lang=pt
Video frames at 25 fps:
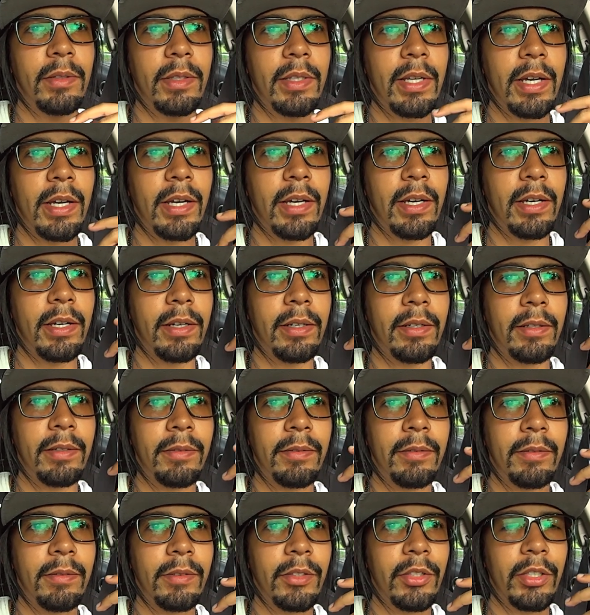tá
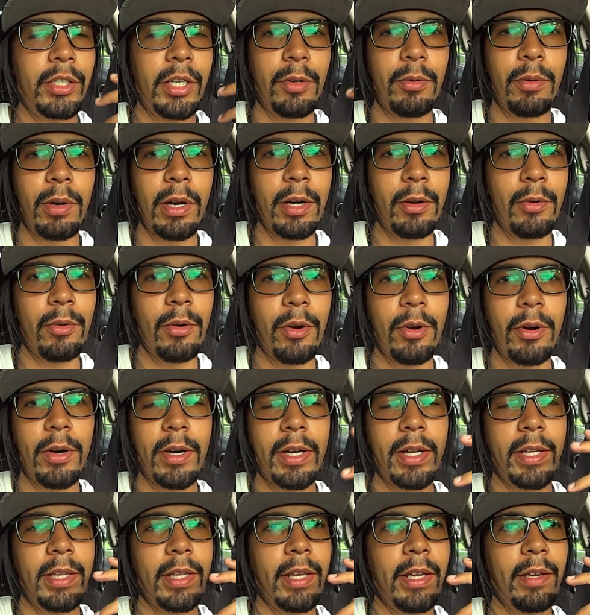chegou
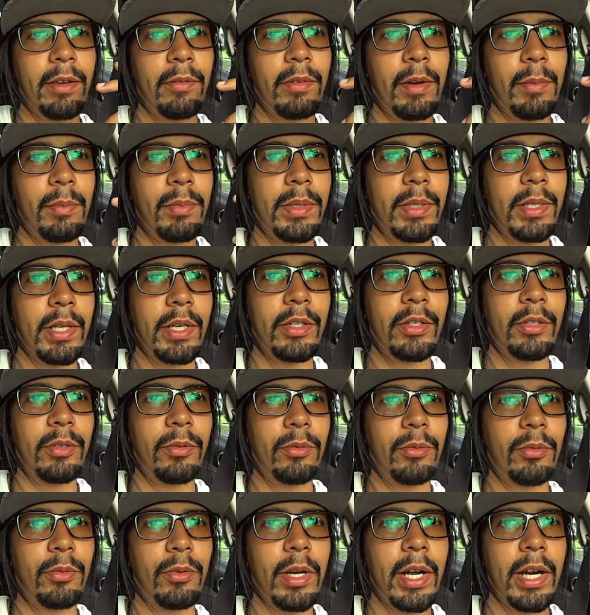agora, né, vai precisar de
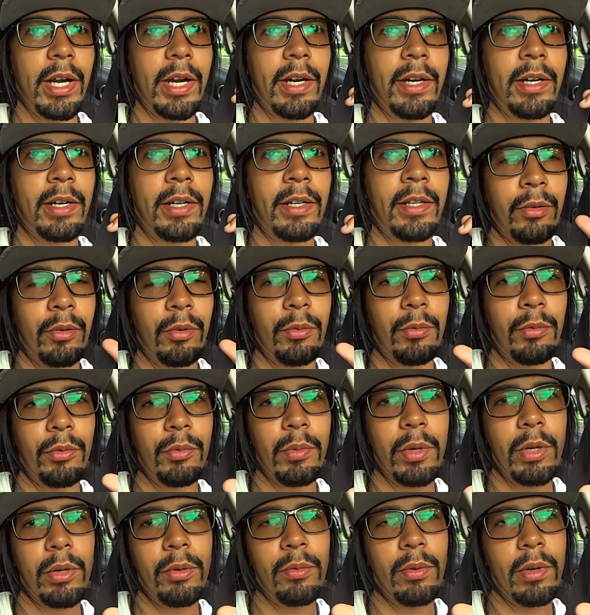um lugar. O
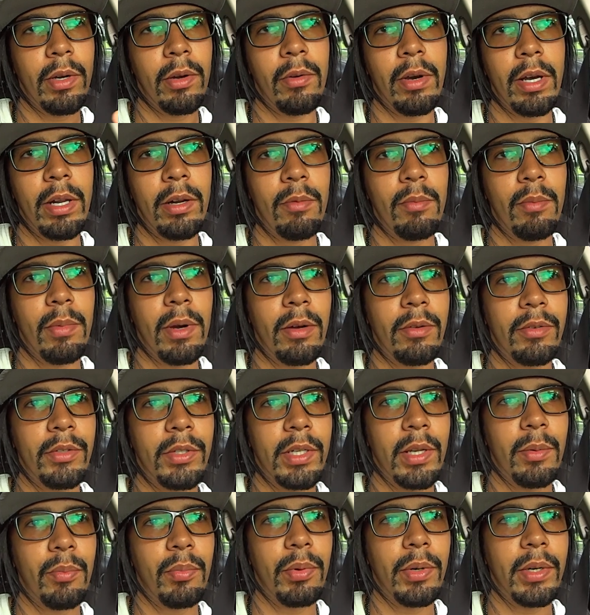número um é o
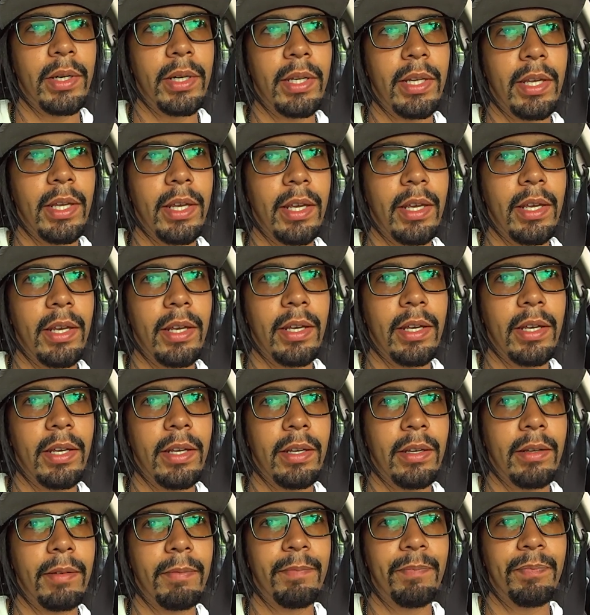Ironbound, né,
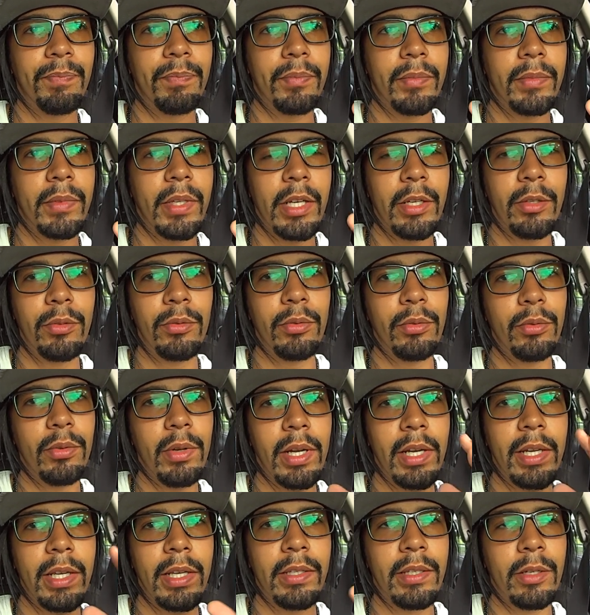porque tem tudo
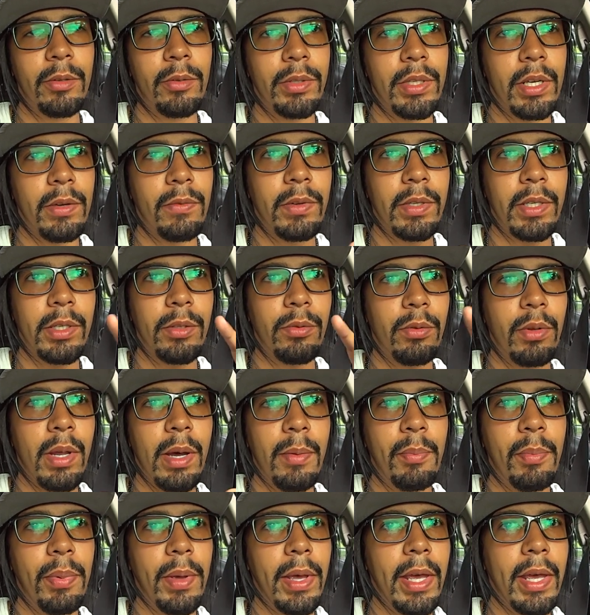ali, você consegue fazer tudo a
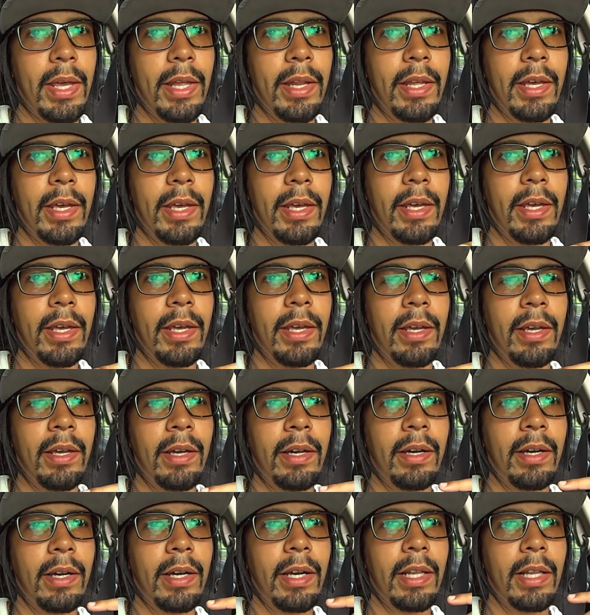pé,
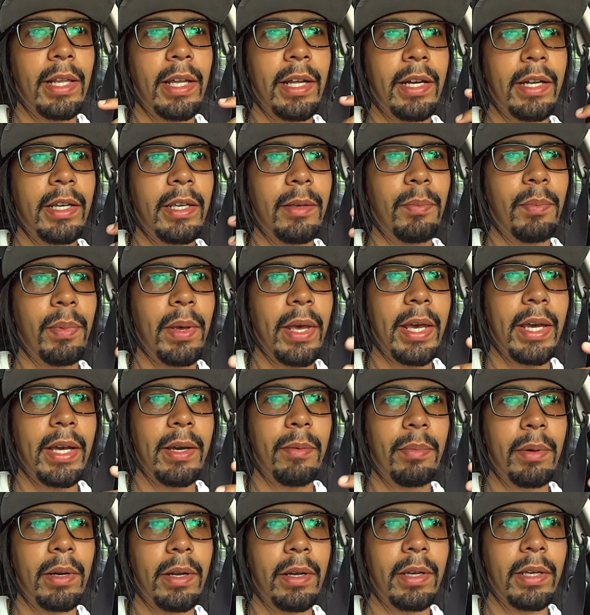né, a galera que pega
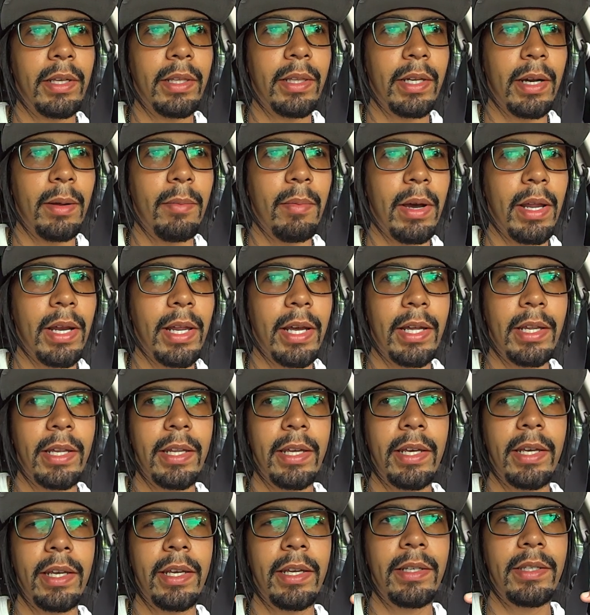para ir trabalhar,
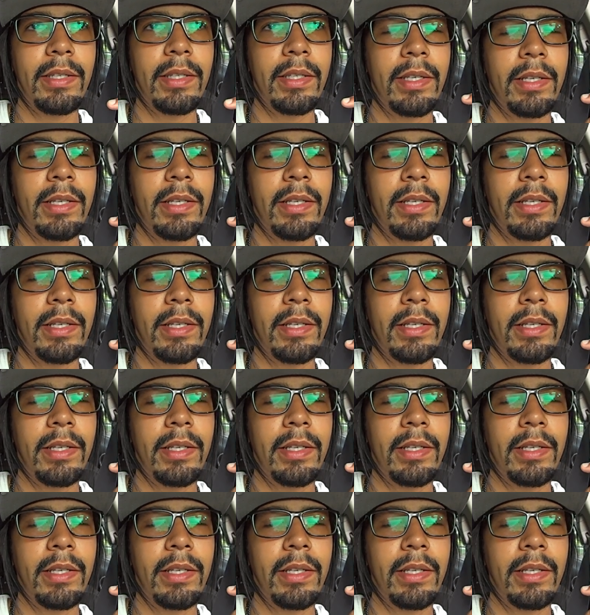né,